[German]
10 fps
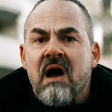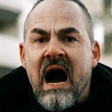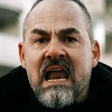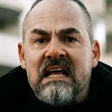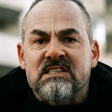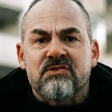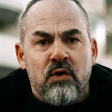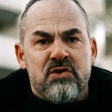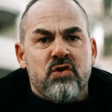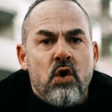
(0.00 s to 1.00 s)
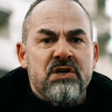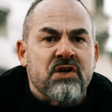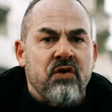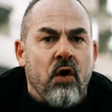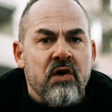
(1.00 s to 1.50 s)
Alles wurde
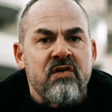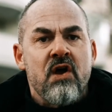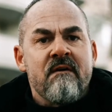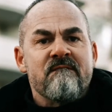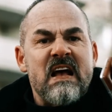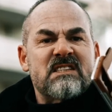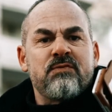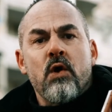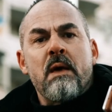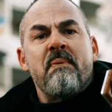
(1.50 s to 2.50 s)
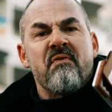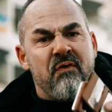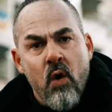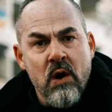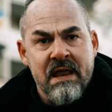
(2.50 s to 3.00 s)
durchgedrückt, es wurde
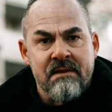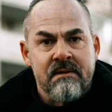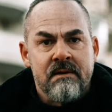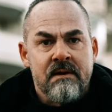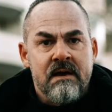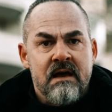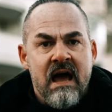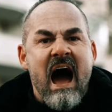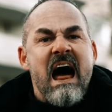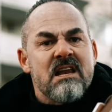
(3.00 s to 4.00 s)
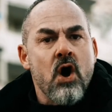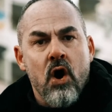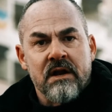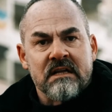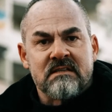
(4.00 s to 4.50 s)
befohlen,
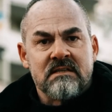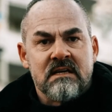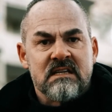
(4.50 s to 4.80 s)
angeordnet.